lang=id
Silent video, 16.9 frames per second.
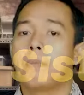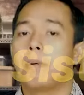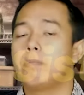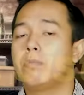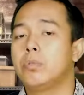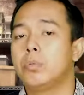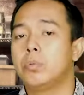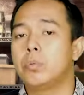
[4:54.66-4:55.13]

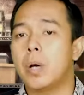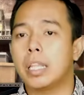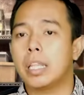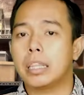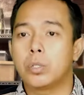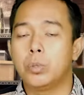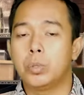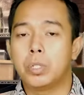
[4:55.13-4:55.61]

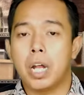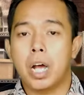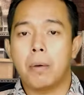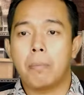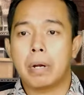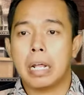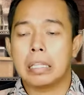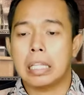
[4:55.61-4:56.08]
membuat
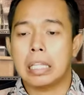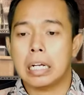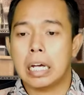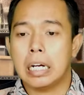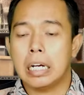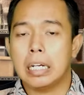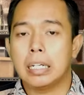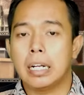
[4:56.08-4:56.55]
gudang
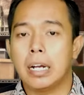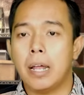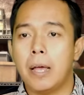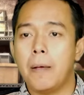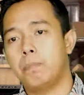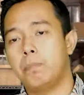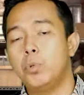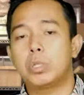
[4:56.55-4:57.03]
berantakan
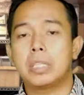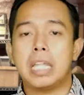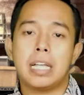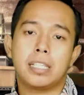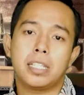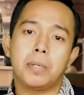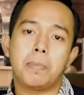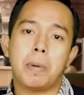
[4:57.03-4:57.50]
adalah
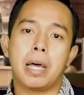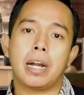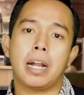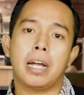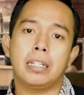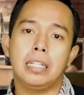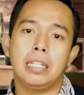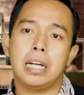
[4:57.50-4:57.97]
mutasi
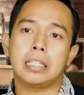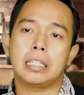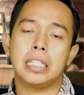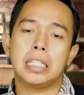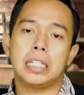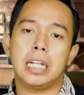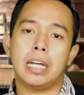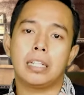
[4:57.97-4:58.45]
barang yang
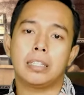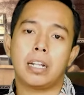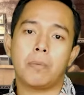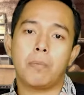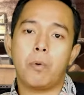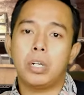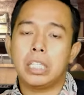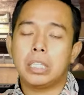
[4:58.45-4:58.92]
tidak
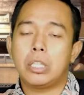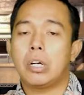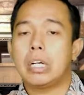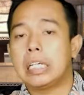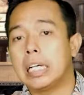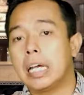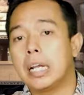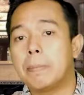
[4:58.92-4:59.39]

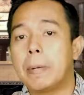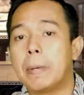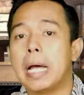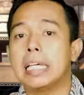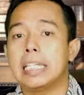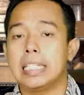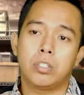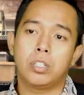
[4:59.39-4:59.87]
termonitor dengan
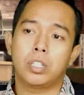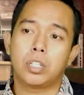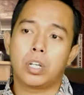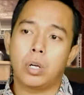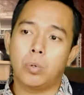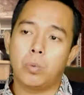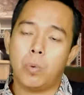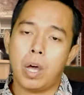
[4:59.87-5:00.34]
baik. Jadi
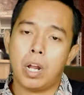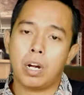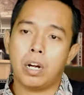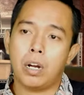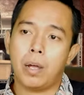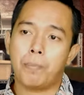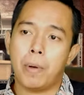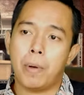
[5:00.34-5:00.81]
keluar
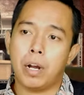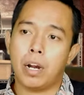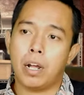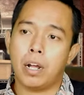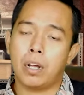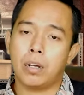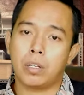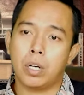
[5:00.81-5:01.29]
keluar
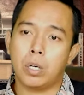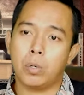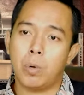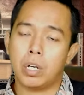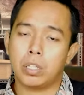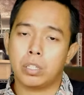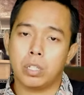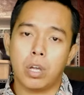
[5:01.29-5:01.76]
barang
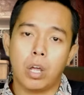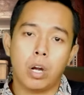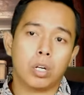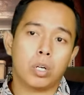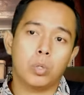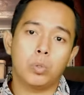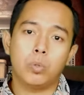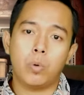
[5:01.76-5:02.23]
keluar tinggal
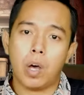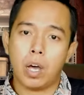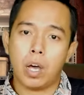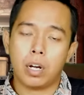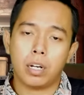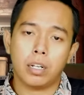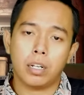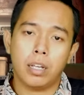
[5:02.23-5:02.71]

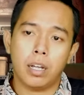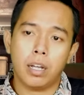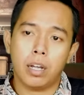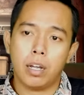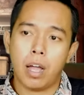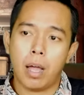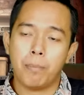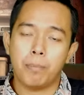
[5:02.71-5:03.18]
keluar
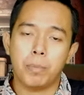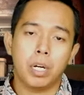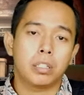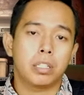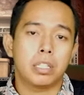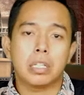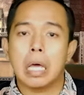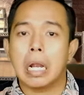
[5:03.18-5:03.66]
ya
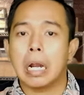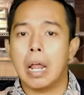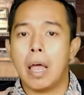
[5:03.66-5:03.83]
ambil tinggal